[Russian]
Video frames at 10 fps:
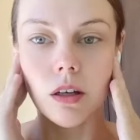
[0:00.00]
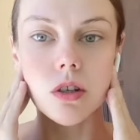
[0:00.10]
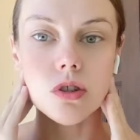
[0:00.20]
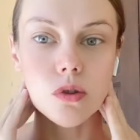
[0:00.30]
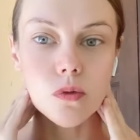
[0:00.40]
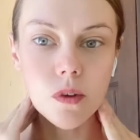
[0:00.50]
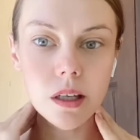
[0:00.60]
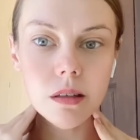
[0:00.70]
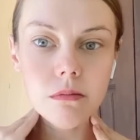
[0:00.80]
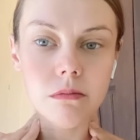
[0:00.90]
что
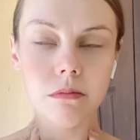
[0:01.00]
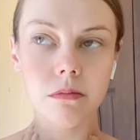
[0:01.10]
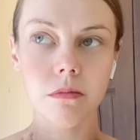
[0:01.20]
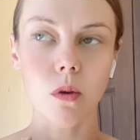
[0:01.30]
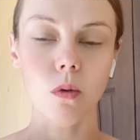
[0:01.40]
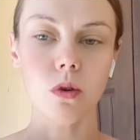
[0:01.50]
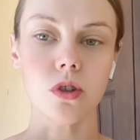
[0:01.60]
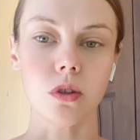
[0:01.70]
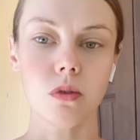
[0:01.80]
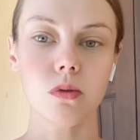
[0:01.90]
вы
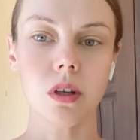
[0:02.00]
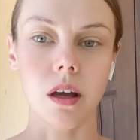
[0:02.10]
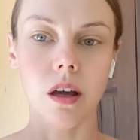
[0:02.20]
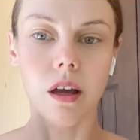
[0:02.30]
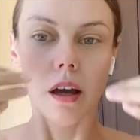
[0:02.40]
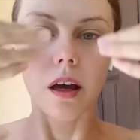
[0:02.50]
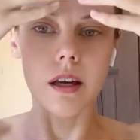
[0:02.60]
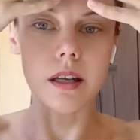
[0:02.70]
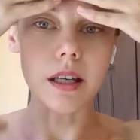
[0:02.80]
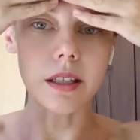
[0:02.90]
очень круто
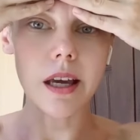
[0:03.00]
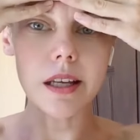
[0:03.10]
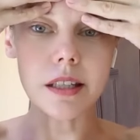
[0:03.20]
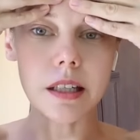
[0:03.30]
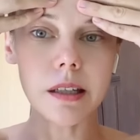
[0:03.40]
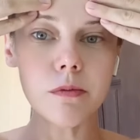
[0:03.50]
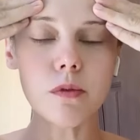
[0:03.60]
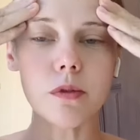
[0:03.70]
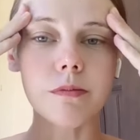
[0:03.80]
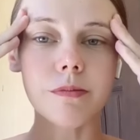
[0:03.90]
разгоняете
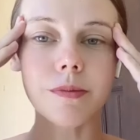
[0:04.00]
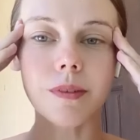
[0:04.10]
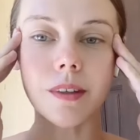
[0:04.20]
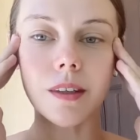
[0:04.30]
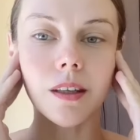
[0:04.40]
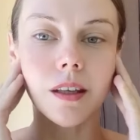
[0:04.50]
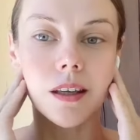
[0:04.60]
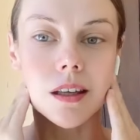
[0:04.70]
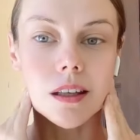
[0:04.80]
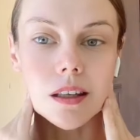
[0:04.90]
лимфу
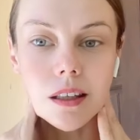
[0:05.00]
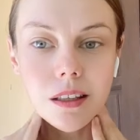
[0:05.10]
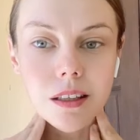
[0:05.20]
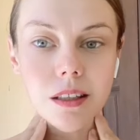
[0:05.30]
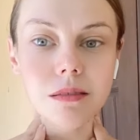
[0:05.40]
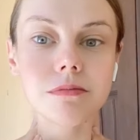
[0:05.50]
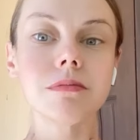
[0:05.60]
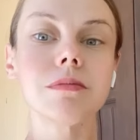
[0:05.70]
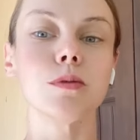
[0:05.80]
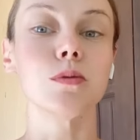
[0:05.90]
и
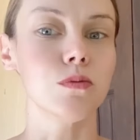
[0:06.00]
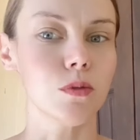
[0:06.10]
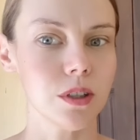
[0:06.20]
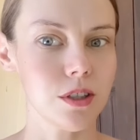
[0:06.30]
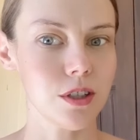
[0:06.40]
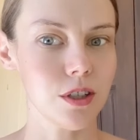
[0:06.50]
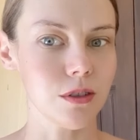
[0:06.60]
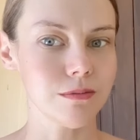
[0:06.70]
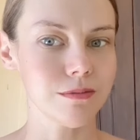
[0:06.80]
уводите ее.